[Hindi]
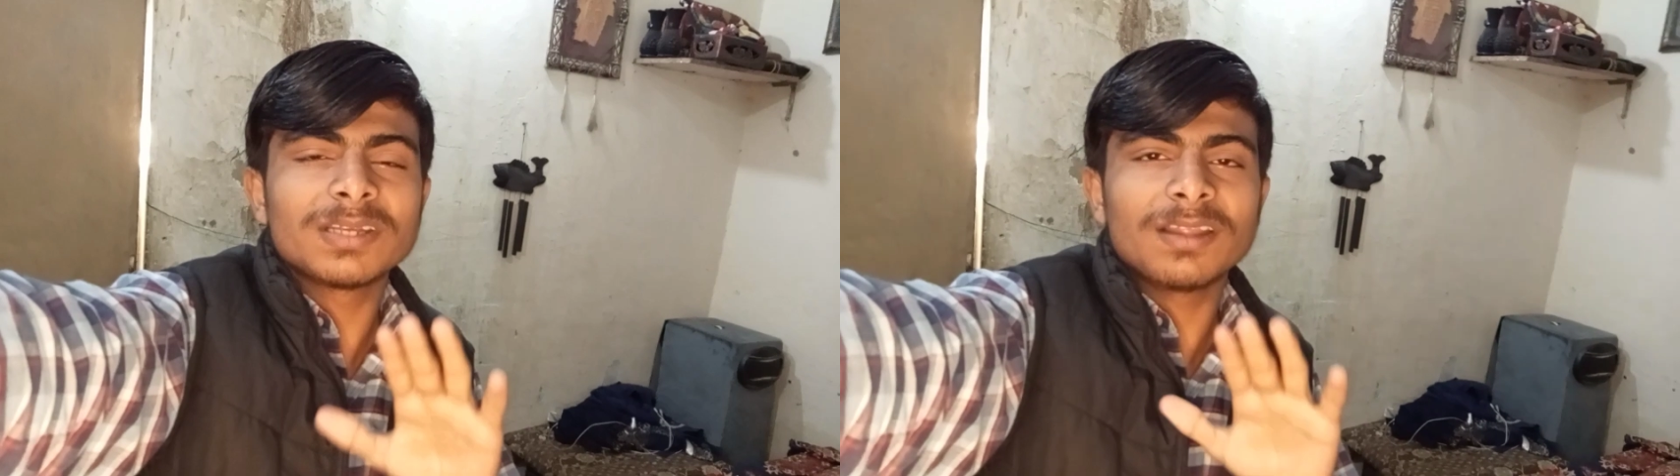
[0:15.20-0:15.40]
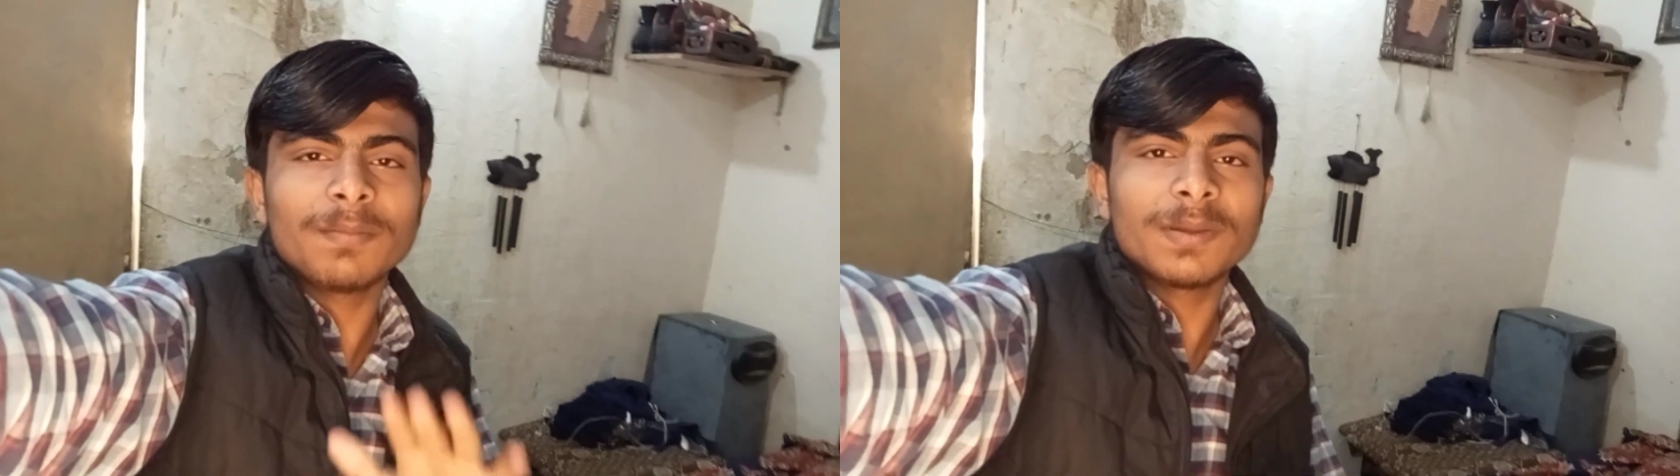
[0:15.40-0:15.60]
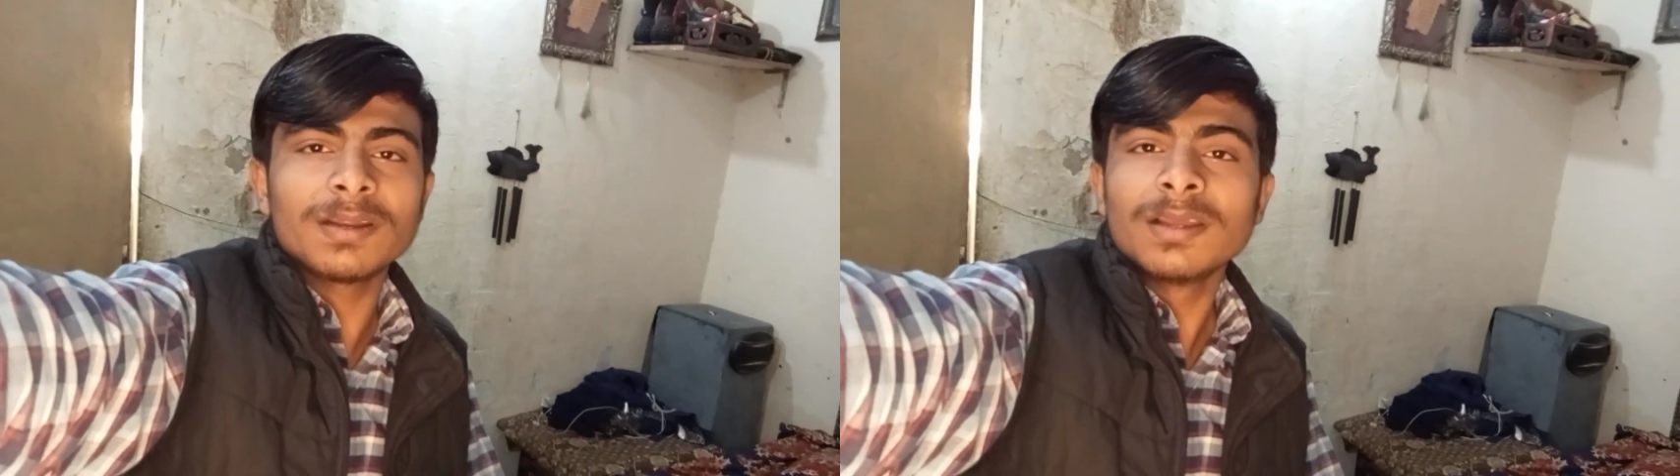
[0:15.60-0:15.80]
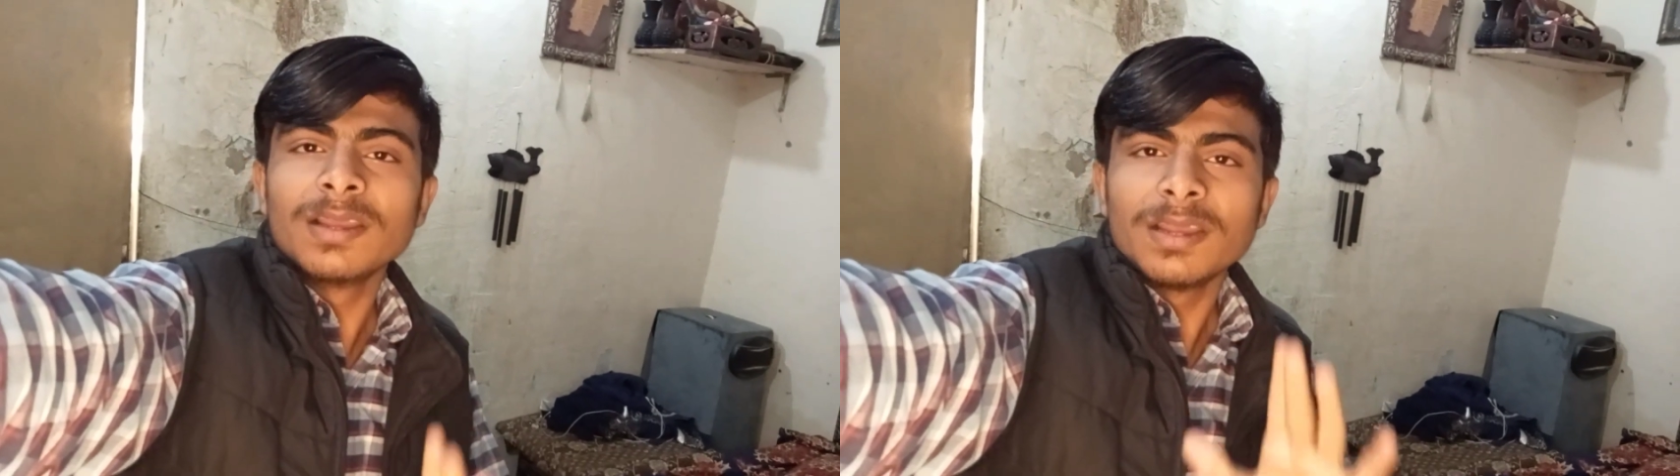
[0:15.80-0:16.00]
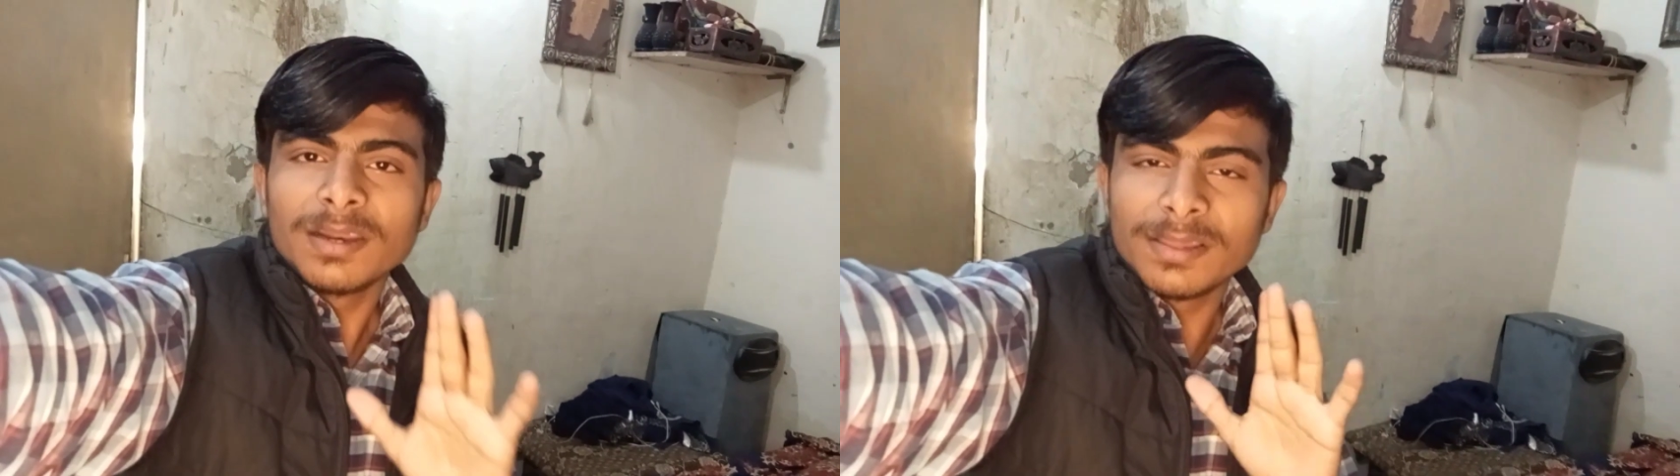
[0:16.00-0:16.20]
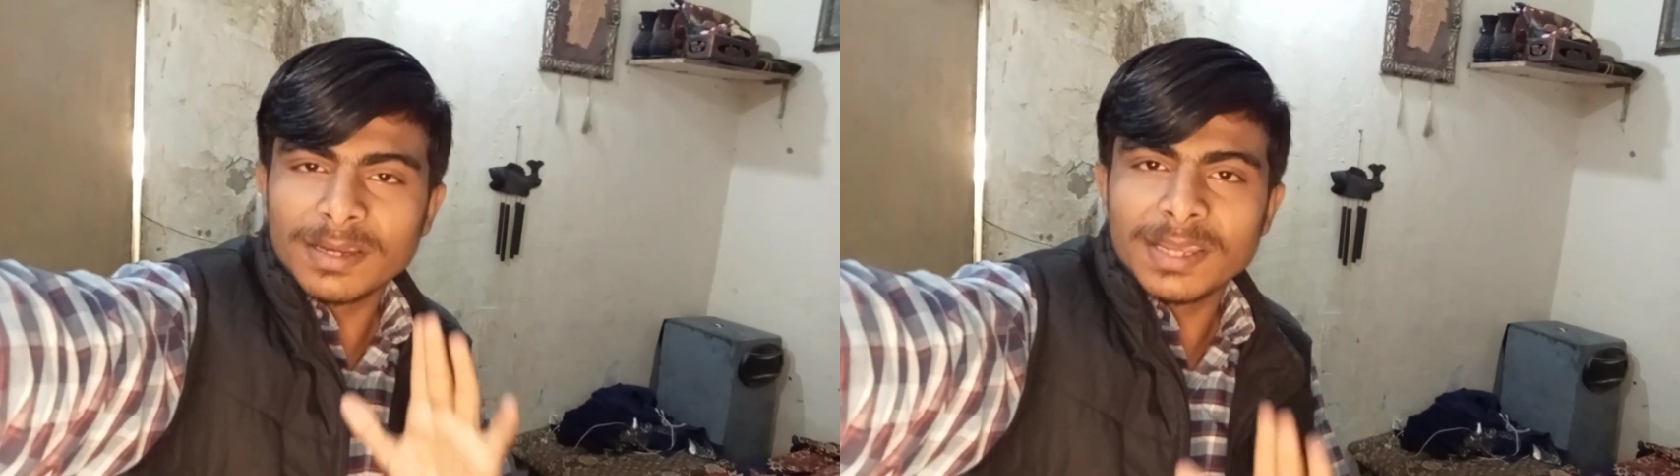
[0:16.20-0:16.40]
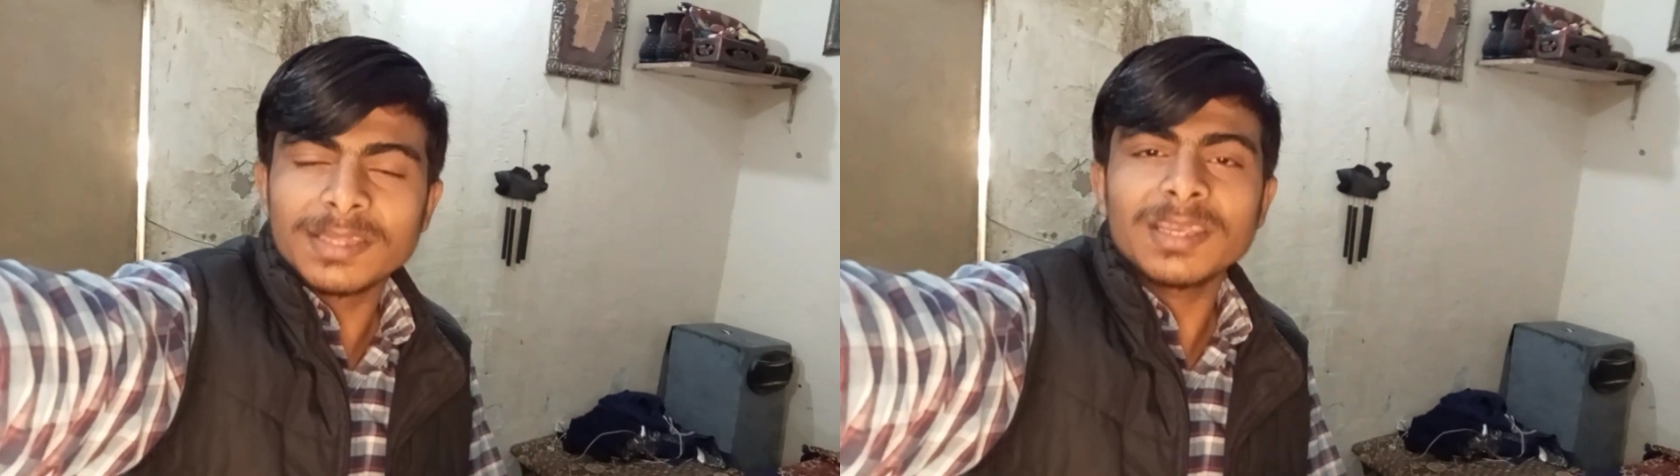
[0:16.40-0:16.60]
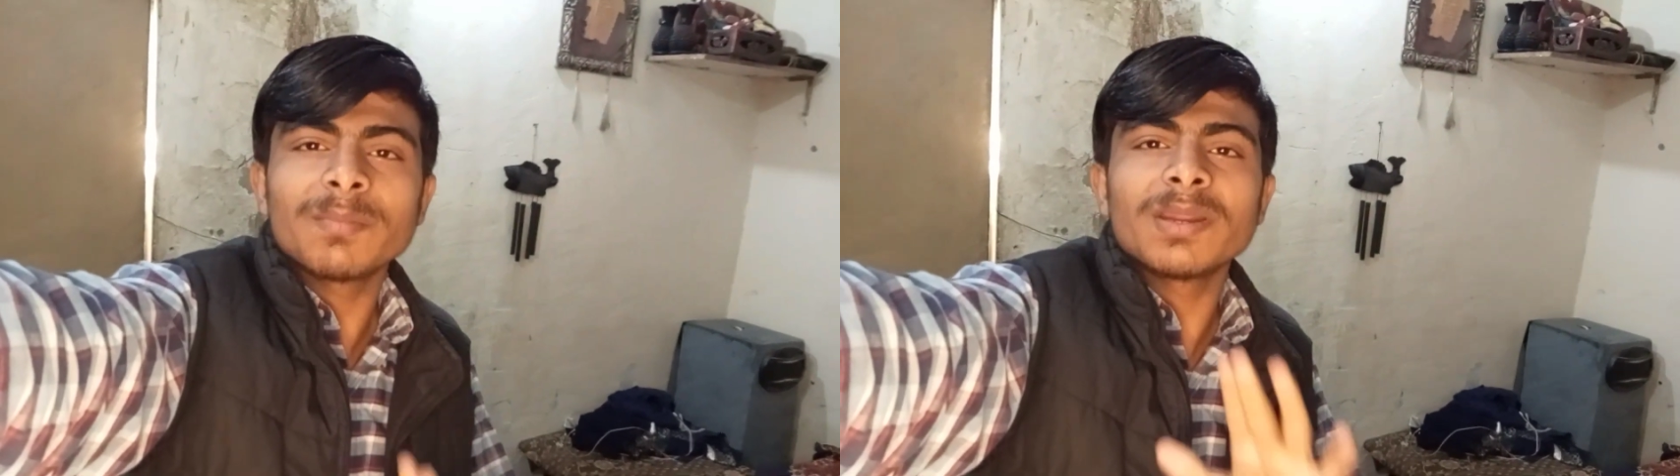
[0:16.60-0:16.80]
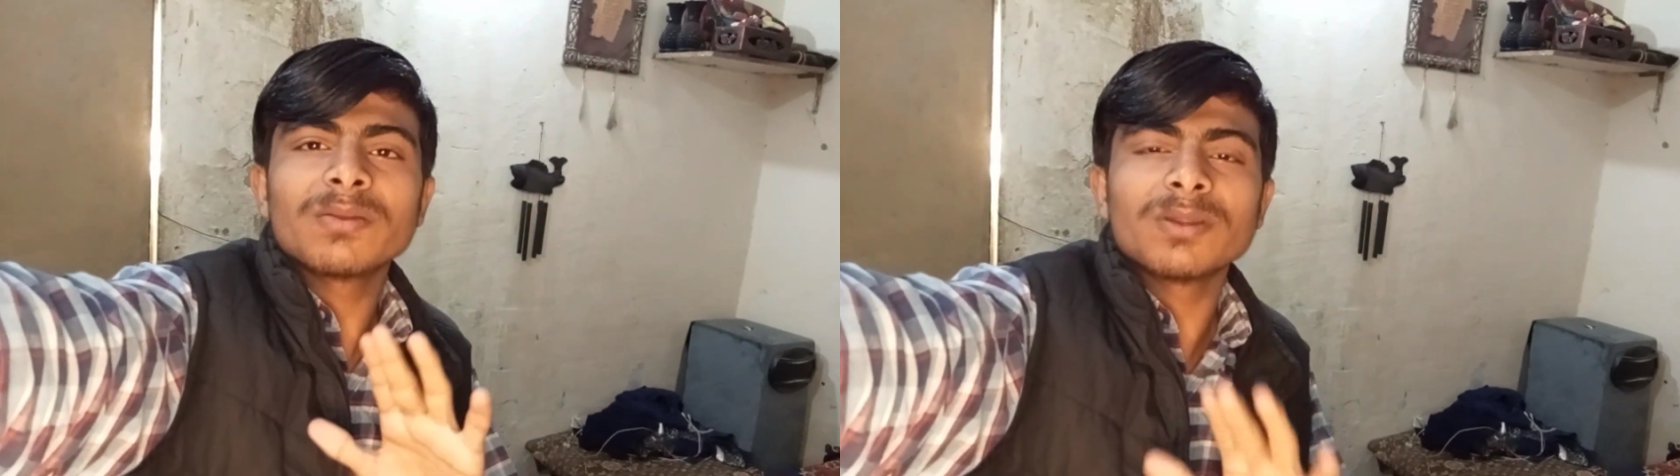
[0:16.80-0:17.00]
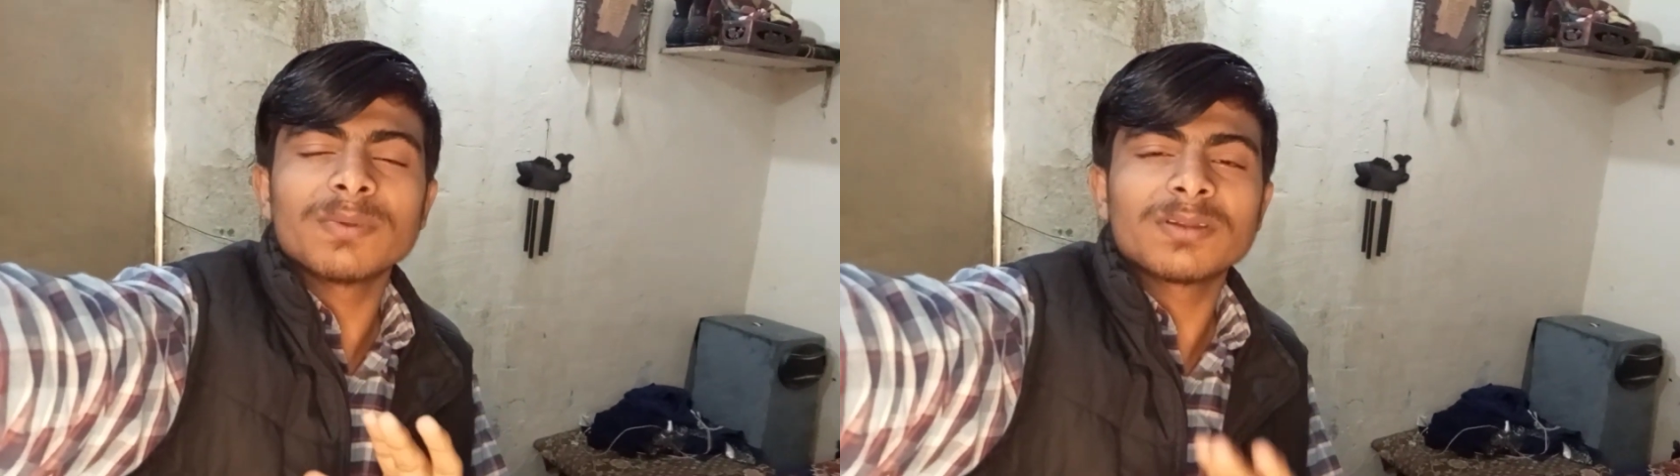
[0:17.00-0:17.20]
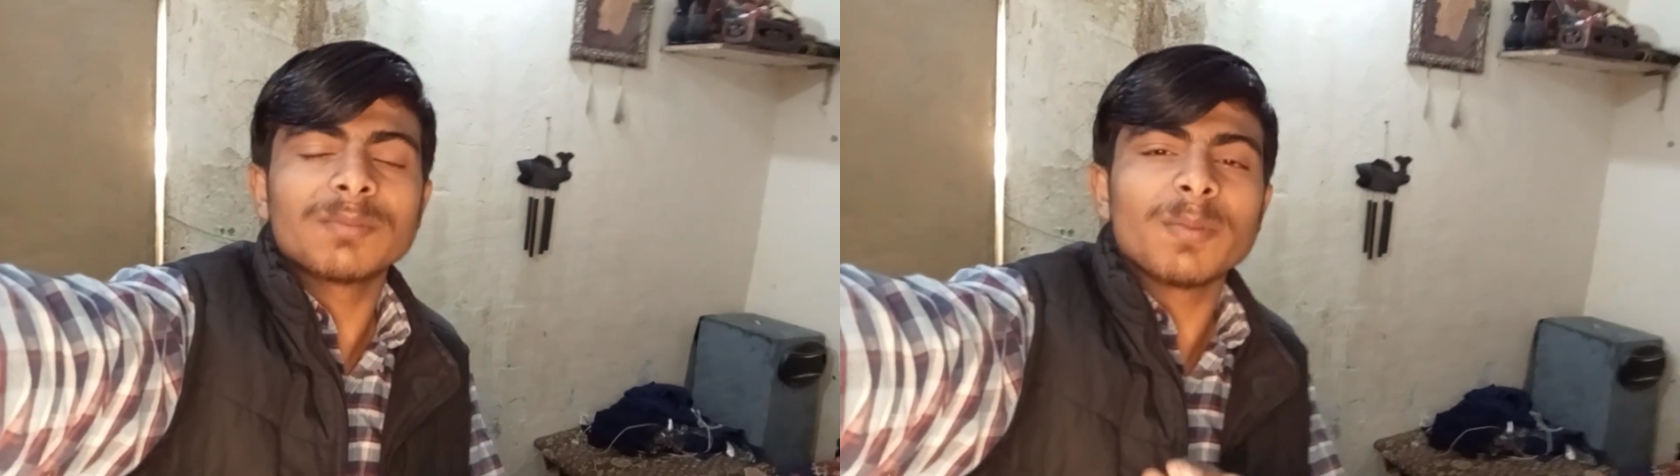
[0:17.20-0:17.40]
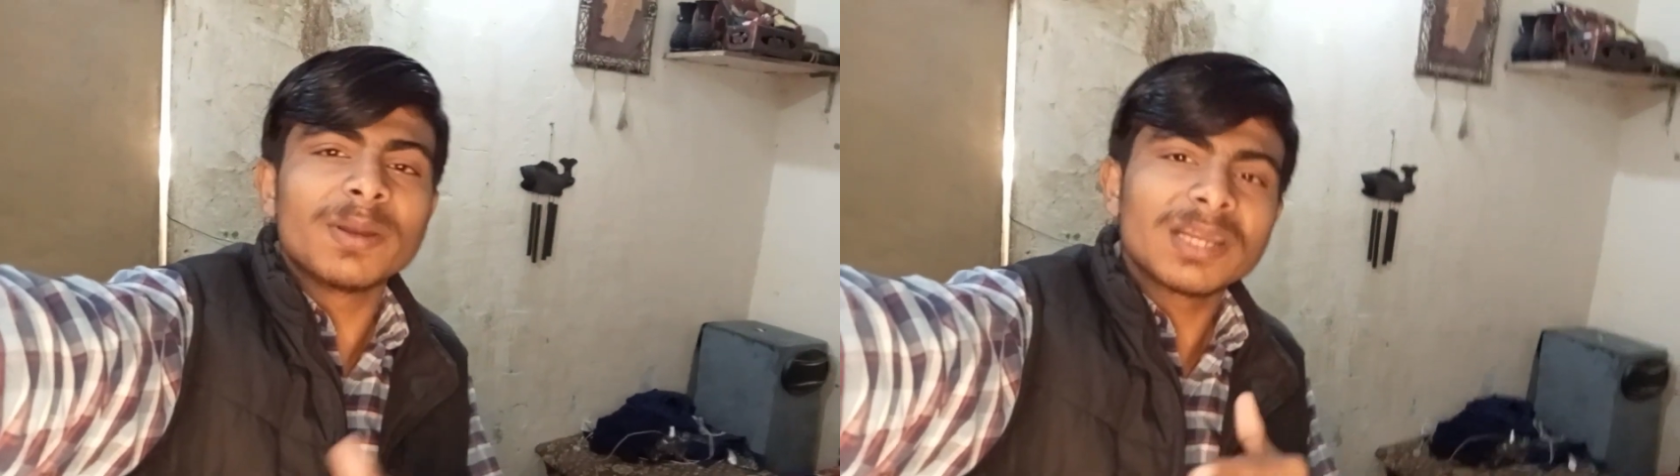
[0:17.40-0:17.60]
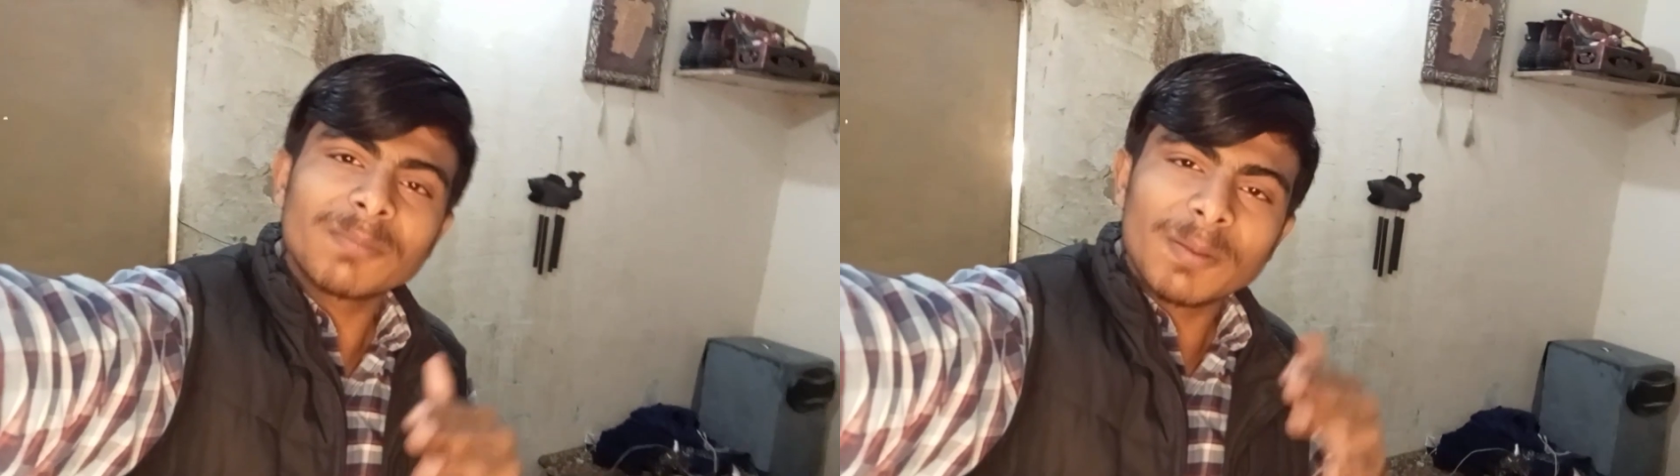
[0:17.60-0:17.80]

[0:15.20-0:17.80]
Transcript: चैनल पर रीज़न ये थी कि मेरे यूनिवर्सिटी में मेड के